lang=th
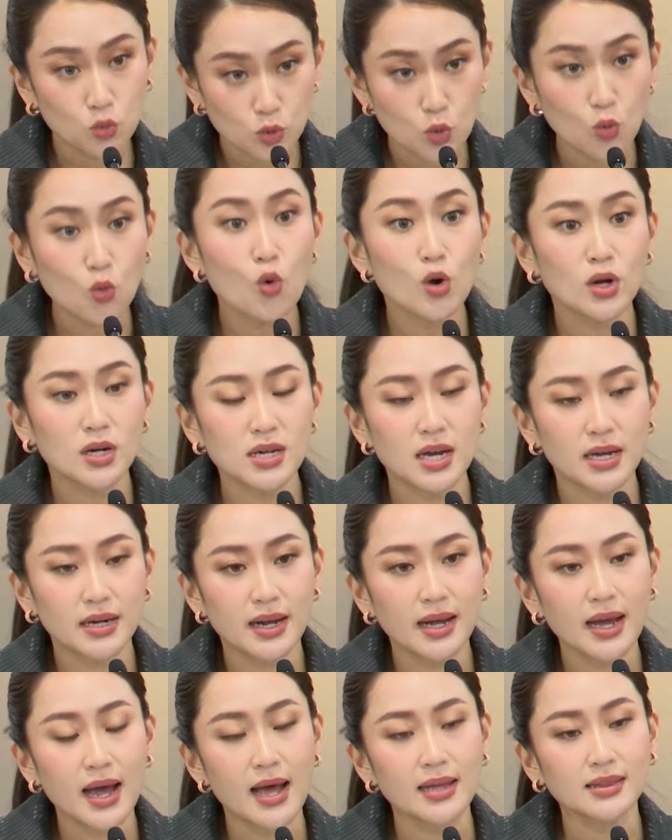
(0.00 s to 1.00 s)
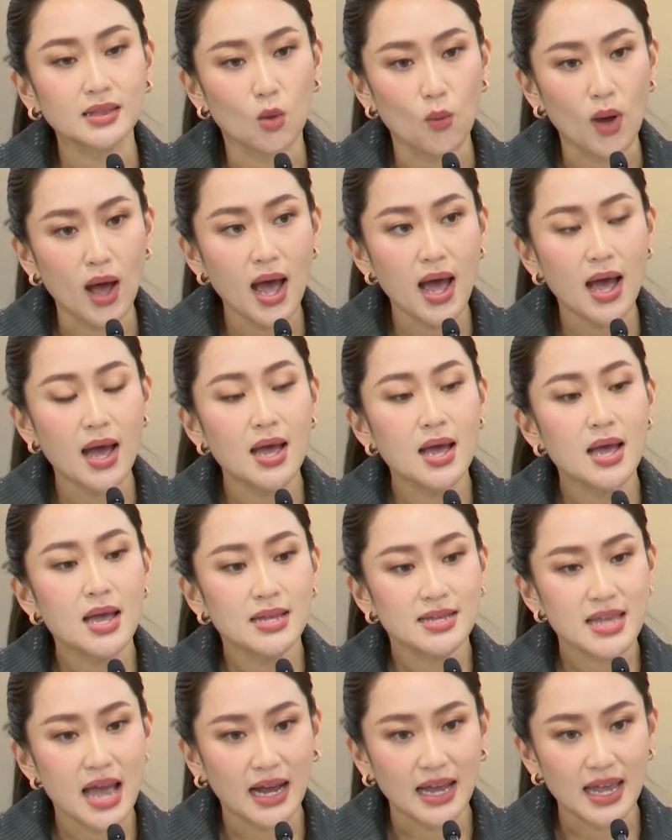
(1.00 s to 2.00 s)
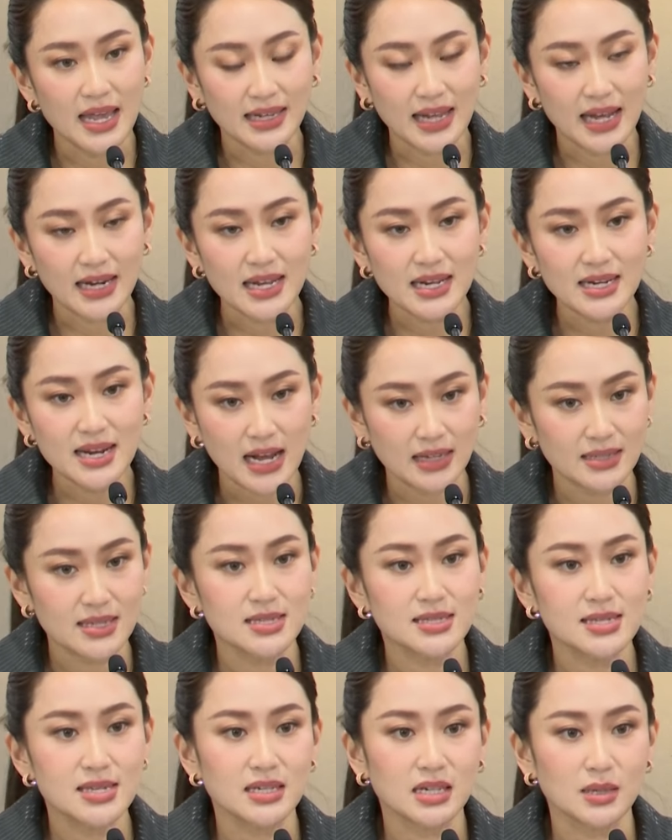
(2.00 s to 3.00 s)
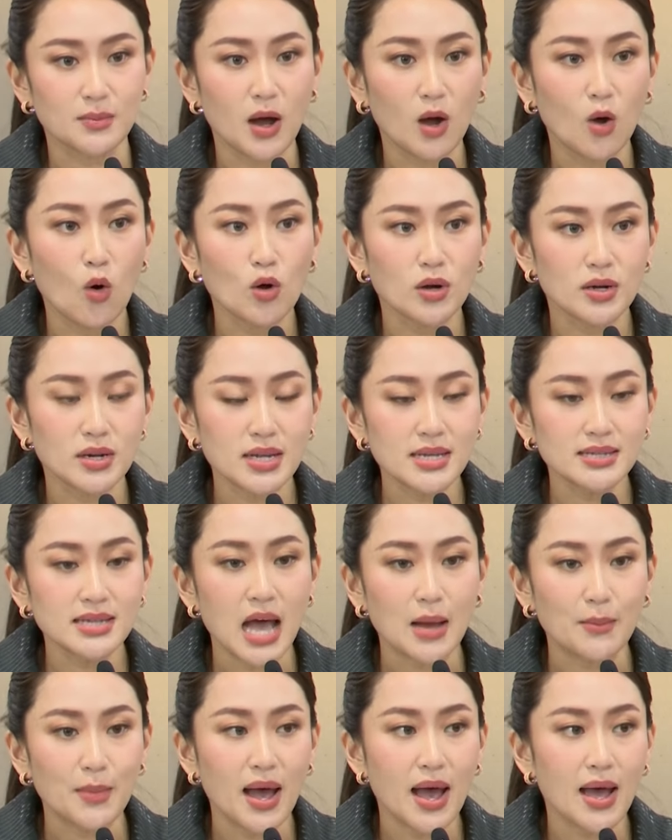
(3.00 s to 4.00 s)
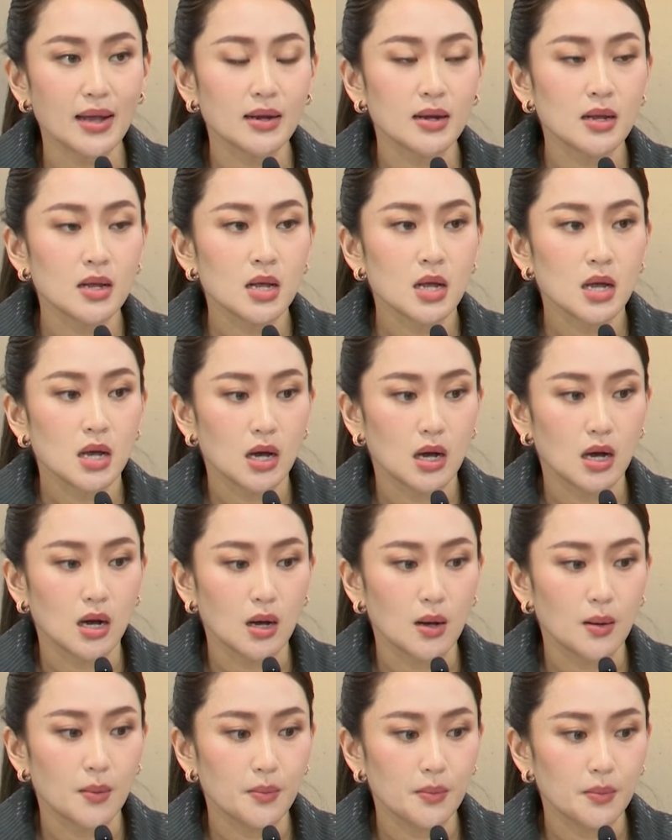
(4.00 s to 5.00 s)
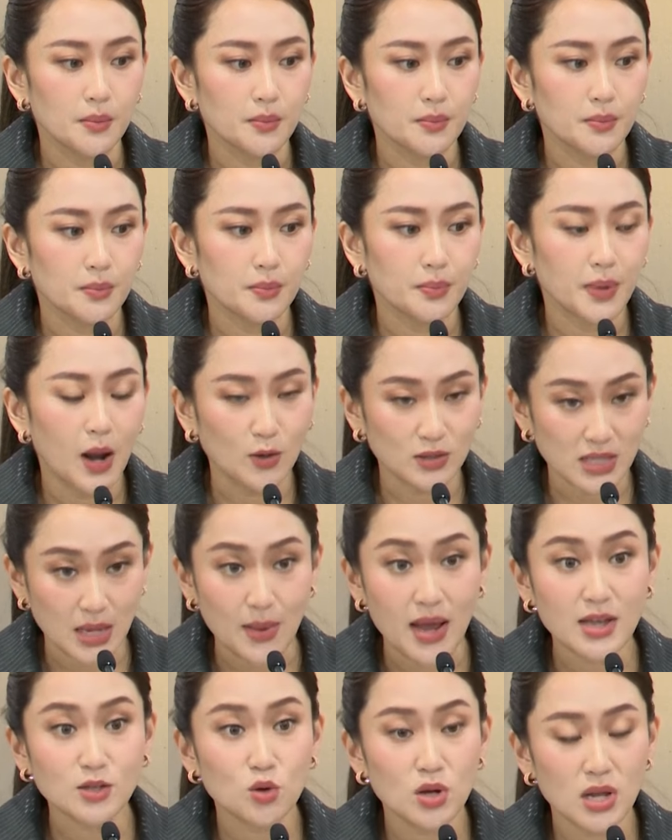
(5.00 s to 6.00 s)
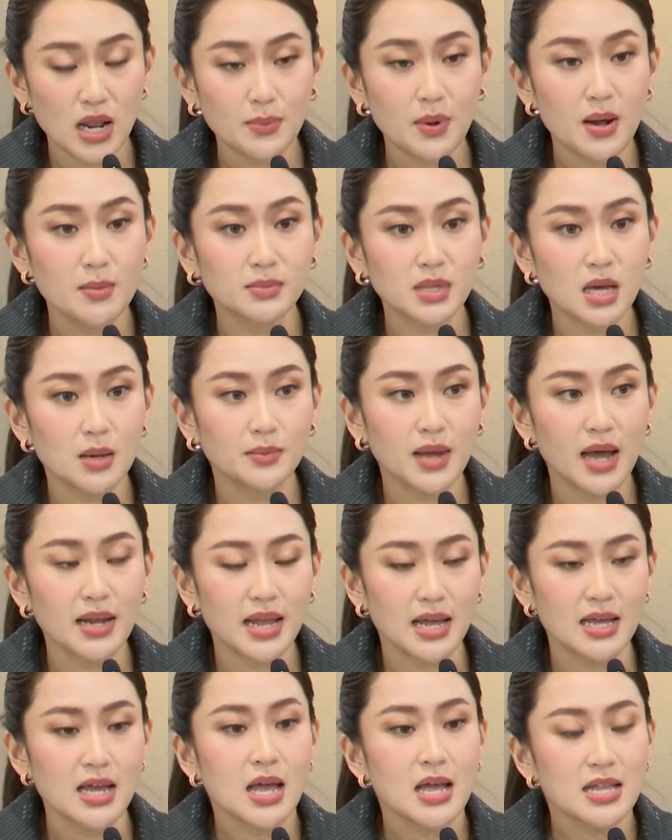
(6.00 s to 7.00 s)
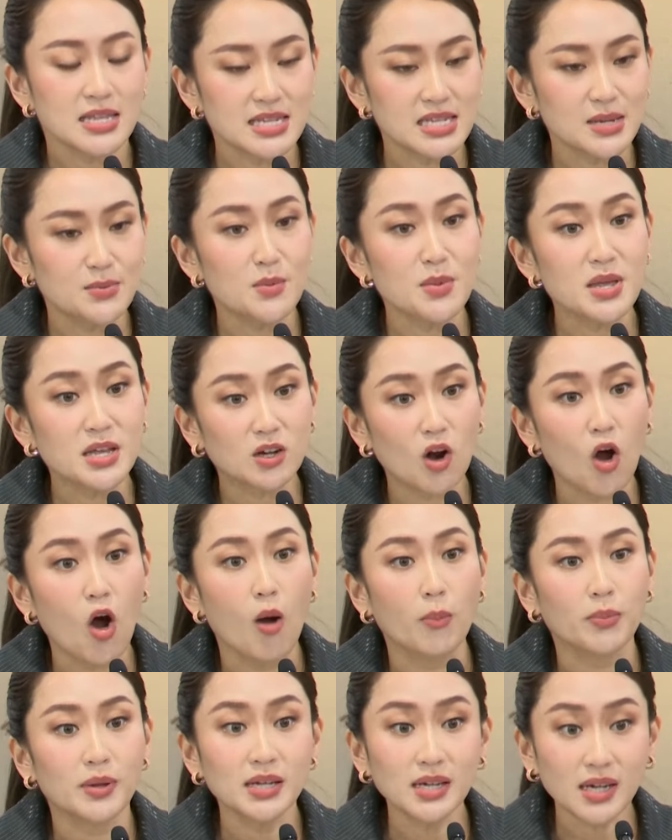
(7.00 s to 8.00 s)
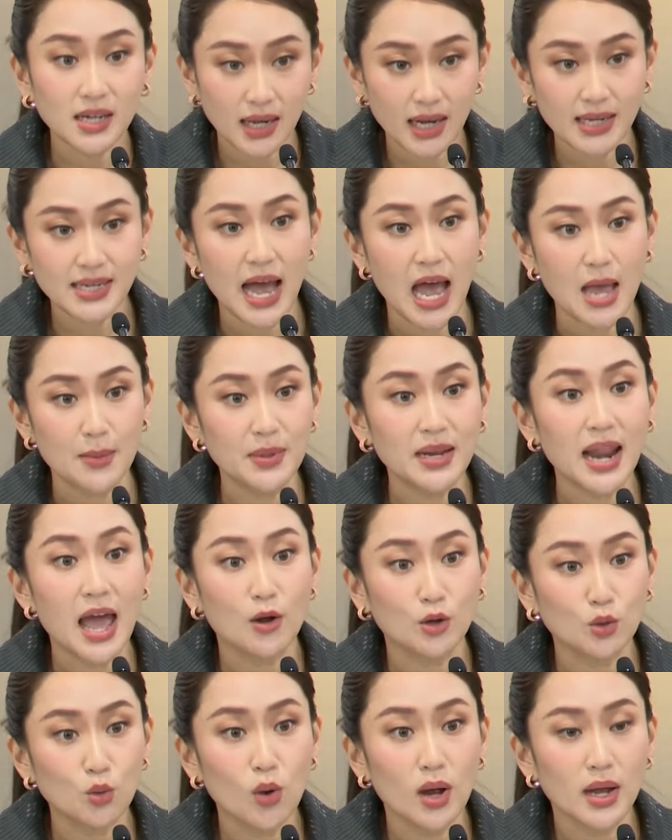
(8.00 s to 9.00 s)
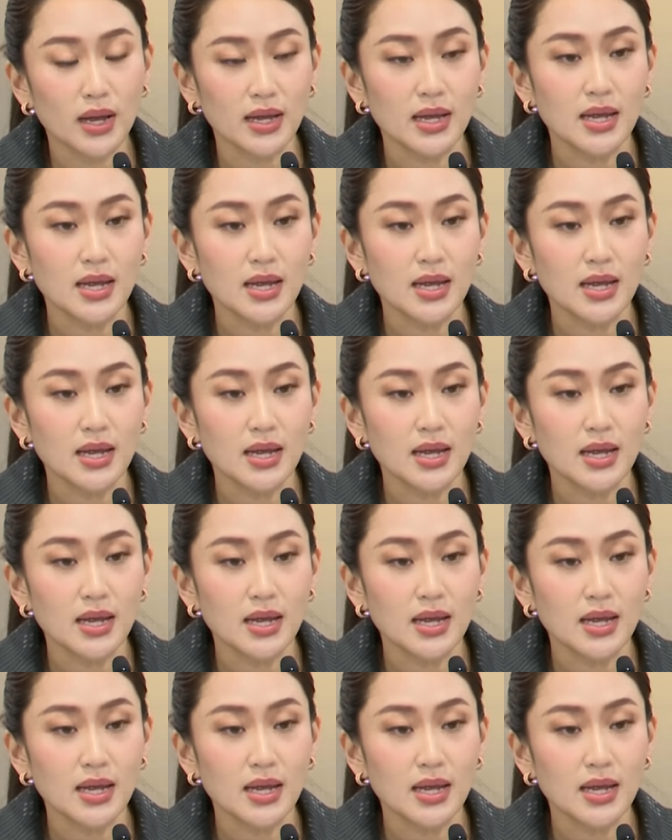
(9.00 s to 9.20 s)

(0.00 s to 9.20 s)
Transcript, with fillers: ทุกครัวเรือนนะคะแต่ว่าอย่างเหตุการณ์ที่หนักจริงๆหรือบางคนที่สามารถเราสามารถช่วยอะไรเพิ่มเติมได้เนี่ยจริงๆมันมีกรอบที่เคยขยายไปแล้วด้วย